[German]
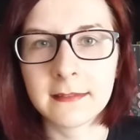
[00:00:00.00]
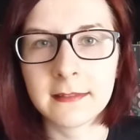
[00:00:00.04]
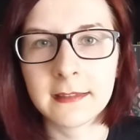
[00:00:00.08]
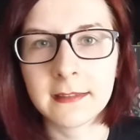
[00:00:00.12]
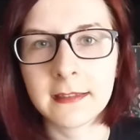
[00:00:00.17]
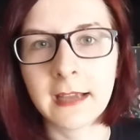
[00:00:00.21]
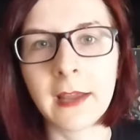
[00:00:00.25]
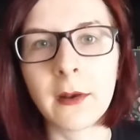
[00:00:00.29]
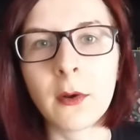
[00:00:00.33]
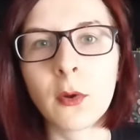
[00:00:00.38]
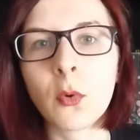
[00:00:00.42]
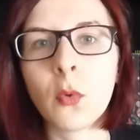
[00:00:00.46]

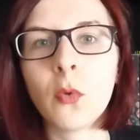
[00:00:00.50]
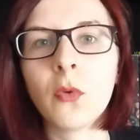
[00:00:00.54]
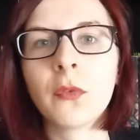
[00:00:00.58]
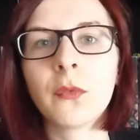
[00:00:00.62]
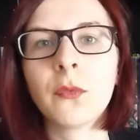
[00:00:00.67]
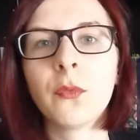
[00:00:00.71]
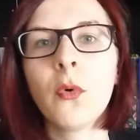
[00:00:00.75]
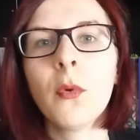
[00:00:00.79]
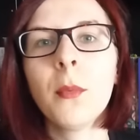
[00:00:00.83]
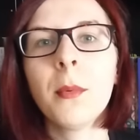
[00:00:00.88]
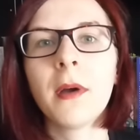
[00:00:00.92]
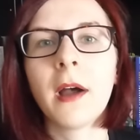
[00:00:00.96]
keiner großen
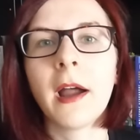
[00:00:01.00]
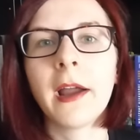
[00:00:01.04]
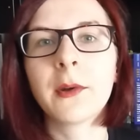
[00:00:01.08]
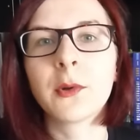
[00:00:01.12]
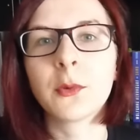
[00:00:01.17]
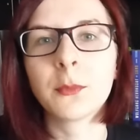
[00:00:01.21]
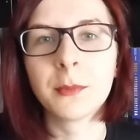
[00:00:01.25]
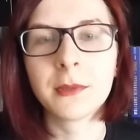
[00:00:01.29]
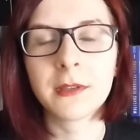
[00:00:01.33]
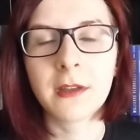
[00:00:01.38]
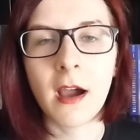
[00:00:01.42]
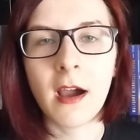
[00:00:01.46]

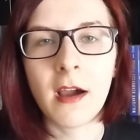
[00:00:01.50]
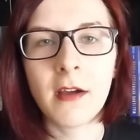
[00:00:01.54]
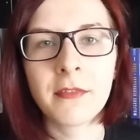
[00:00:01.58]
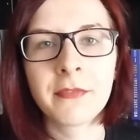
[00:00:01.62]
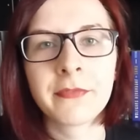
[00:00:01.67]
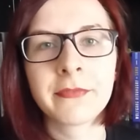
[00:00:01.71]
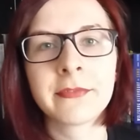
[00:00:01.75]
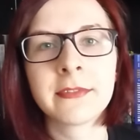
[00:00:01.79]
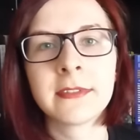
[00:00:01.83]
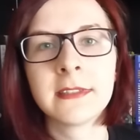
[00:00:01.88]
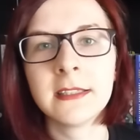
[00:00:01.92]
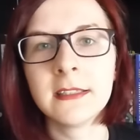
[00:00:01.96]
Vorbereitung bedarf,
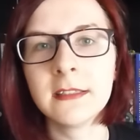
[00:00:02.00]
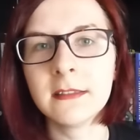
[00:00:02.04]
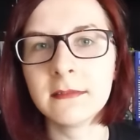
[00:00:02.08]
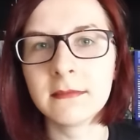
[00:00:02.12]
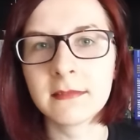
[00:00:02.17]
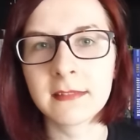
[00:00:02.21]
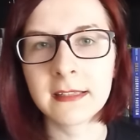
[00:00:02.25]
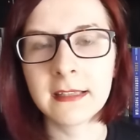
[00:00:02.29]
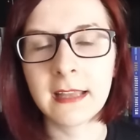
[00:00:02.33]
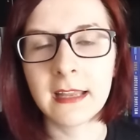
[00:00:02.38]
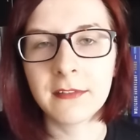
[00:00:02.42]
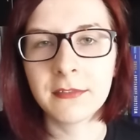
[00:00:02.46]
die
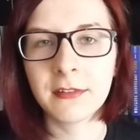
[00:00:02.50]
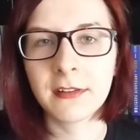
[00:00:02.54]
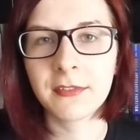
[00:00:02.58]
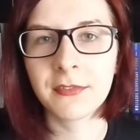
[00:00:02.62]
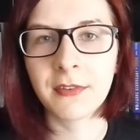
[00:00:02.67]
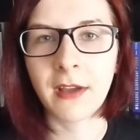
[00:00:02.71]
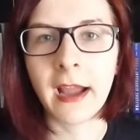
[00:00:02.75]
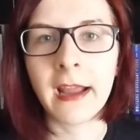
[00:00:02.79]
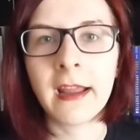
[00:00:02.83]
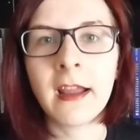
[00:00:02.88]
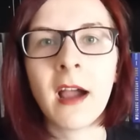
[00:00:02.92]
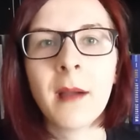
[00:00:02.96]
sind etwas
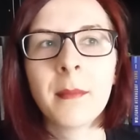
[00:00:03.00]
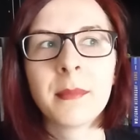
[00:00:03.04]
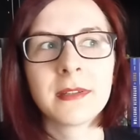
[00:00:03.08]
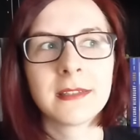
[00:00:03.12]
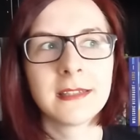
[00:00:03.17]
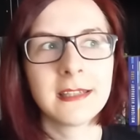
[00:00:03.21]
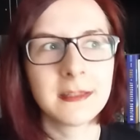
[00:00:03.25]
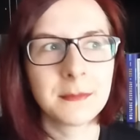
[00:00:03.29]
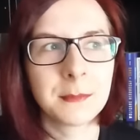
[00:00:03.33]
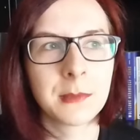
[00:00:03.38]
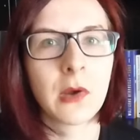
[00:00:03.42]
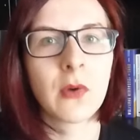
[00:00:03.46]
freier, aber ich
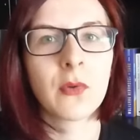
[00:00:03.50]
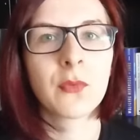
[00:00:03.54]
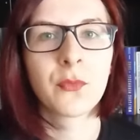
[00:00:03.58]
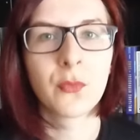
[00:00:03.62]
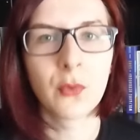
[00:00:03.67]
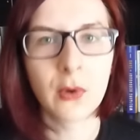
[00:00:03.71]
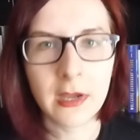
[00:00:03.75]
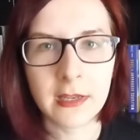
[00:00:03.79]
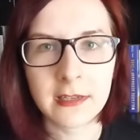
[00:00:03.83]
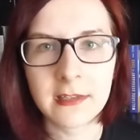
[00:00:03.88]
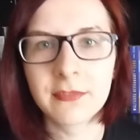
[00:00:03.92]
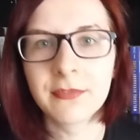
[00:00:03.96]
lese mir auch
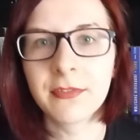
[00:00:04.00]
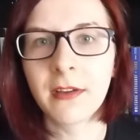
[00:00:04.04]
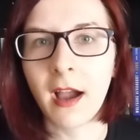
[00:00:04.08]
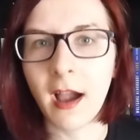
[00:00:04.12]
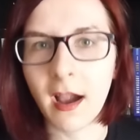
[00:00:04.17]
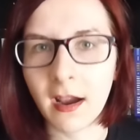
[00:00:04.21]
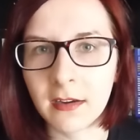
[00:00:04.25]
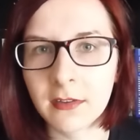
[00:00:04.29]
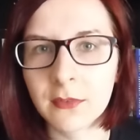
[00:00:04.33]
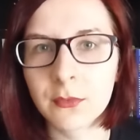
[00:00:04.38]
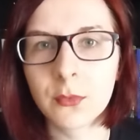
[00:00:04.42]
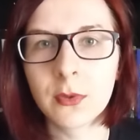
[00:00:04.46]
vorher die
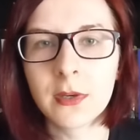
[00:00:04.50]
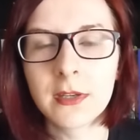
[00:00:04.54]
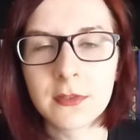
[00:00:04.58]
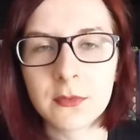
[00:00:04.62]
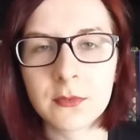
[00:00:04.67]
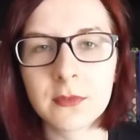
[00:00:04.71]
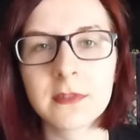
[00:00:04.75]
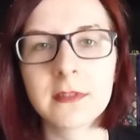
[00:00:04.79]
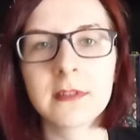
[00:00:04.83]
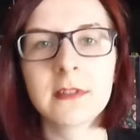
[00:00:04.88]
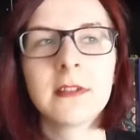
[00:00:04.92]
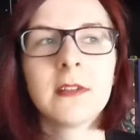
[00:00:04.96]
Fragen durch
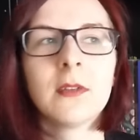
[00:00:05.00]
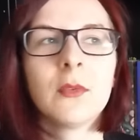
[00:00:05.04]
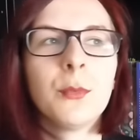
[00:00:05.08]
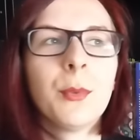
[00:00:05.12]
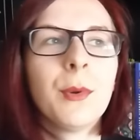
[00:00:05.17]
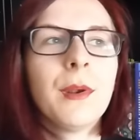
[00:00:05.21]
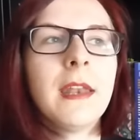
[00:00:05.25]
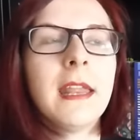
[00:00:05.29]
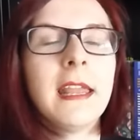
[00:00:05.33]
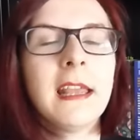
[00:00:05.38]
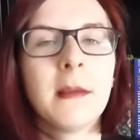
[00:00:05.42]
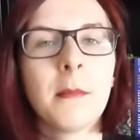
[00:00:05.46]
und äh,
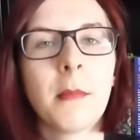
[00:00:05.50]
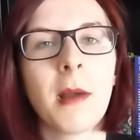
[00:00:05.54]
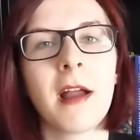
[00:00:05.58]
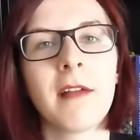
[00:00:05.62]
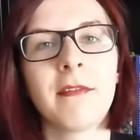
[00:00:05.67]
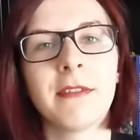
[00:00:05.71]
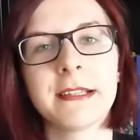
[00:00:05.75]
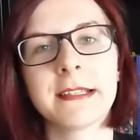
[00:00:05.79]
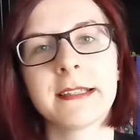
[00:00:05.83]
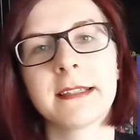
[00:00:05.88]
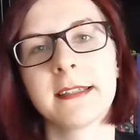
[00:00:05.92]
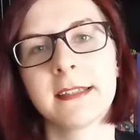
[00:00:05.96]
überlege mal,
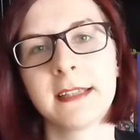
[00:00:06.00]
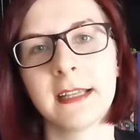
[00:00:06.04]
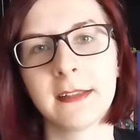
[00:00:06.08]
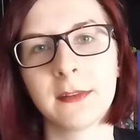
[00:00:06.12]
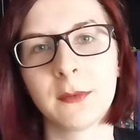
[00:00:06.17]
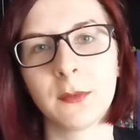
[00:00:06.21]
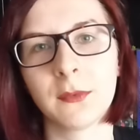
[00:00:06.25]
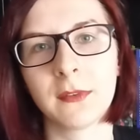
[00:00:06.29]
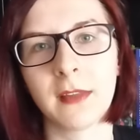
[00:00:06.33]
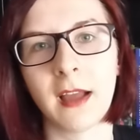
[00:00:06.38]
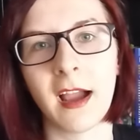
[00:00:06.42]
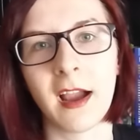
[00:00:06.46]
was ich
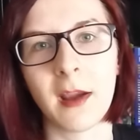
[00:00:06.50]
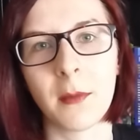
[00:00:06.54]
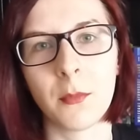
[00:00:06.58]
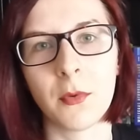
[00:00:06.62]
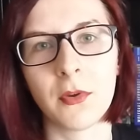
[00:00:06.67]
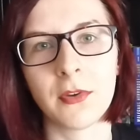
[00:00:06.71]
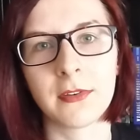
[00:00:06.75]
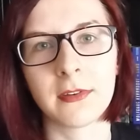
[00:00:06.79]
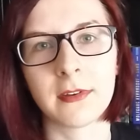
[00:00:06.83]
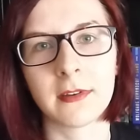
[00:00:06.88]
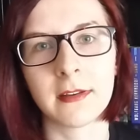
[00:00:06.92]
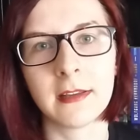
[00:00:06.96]
dazu sagen
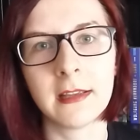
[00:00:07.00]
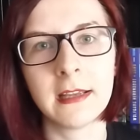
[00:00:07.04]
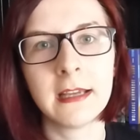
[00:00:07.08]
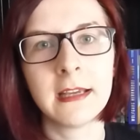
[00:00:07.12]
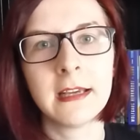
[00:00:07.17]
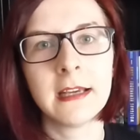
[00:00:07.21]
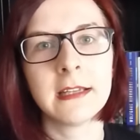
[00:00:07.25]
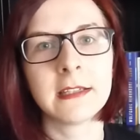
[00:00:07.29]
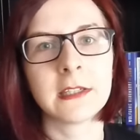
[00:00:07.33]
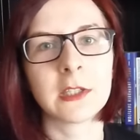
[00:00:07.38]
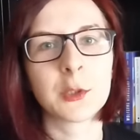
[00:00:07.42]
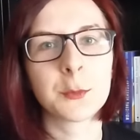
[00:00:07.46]
möchte.
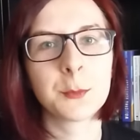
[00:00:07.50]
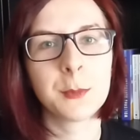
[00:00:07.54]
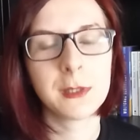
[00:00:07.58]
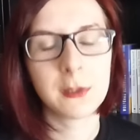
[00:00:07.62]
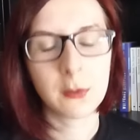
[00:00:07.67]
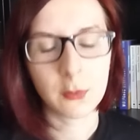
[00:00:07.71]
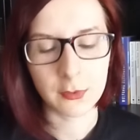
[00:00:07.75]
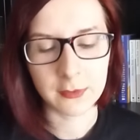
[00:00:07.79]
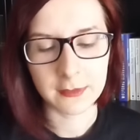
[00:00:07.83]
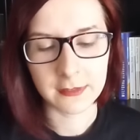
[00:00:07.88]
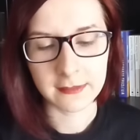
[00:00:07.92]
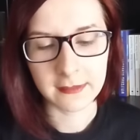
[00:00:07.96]
Das spielt
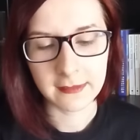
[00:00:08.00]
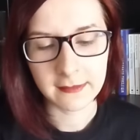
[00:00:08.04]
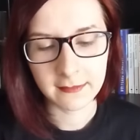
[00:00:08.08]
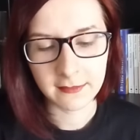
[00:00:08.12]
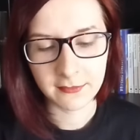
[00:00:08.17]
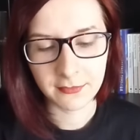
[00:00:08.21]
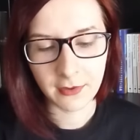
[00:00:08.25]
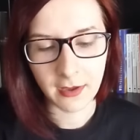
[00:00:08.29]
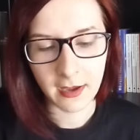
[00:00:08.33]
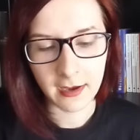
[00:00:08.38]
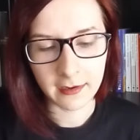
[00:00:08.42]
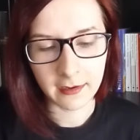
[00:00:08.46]
auch in die nächste
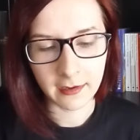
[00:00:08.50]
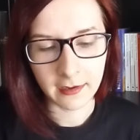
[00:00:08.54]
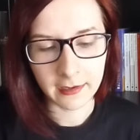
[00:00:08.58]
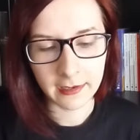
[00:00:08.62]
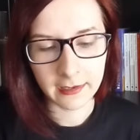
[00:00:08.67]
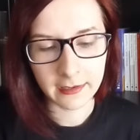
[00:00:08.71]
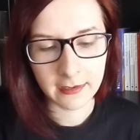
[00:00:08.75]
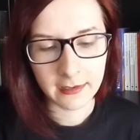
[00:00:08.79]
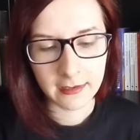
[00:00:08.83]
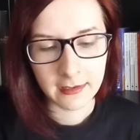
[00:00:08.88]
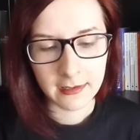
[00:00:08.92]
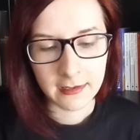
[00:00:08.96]
Frage
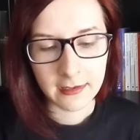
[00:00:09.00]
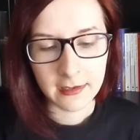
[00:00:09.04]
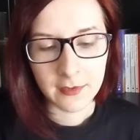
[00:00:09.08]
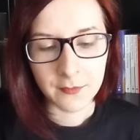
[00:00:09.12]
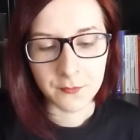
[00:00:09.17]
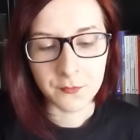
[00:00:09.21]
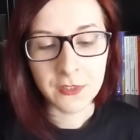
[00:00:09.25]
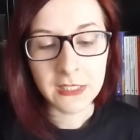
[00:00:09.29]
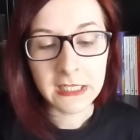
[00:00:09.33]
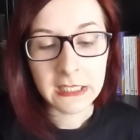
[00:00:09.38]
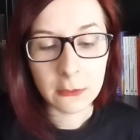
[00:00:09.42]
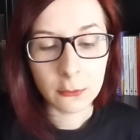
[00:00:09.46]
ein.
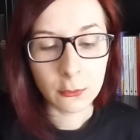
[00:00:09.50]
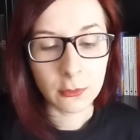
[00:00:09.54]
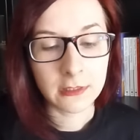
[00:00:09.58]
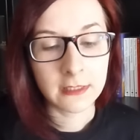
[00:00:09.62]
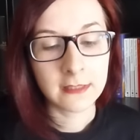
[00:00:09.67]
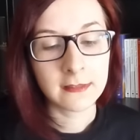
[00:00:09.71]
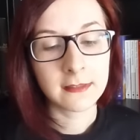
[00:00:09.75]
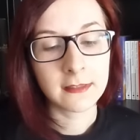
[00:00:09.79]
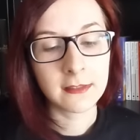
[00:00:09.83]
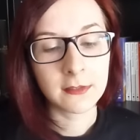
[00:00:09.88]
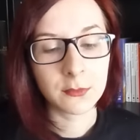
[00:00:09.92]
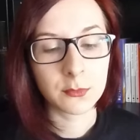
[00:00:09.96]
Wie
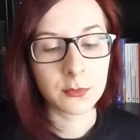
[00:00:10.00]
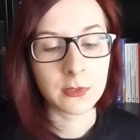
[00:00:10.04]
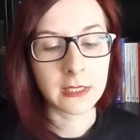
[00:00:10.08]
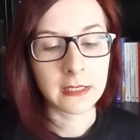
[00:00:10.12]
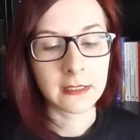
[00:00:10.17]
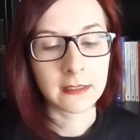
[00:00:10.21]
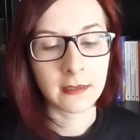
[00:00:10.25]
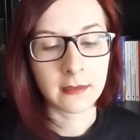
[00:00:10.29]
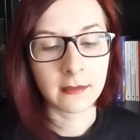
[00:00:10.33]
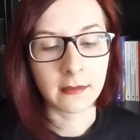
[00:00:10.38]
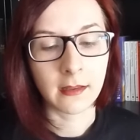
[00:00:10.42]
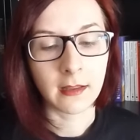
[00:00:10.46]
organisierst du
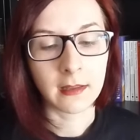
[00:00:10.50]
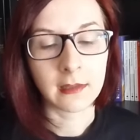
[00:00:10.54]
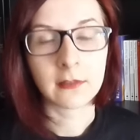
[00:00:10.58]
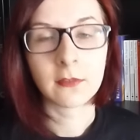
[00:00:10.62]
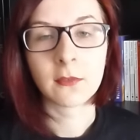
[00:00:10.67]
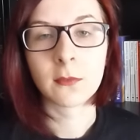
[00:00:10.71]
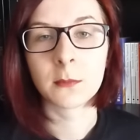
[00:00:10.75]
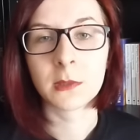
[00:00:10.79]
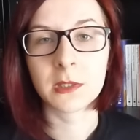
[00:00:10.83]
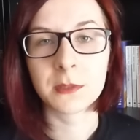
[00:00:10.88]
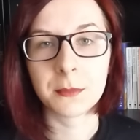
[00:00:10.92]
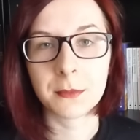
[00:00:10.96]
deinen Kanal,
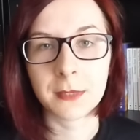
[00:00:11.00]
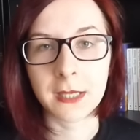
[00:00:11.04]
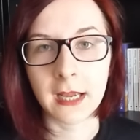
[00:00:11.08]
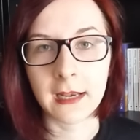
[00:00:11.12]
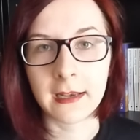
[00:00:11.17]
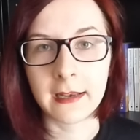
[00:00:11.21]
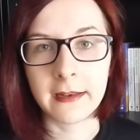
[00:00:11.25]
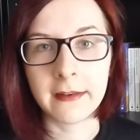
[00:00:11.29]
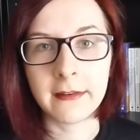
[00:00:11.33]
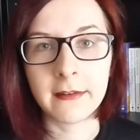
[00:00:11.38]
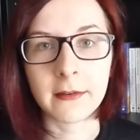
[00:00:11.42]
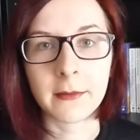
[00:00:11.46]
zum Beispiel
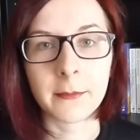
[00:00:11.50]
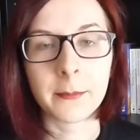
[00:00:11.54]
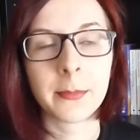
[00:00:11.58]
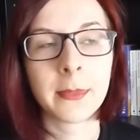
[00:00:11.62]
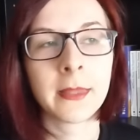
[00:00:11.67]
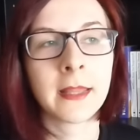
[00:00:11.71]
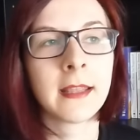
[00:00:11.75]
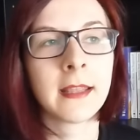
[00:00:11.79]
Kalender?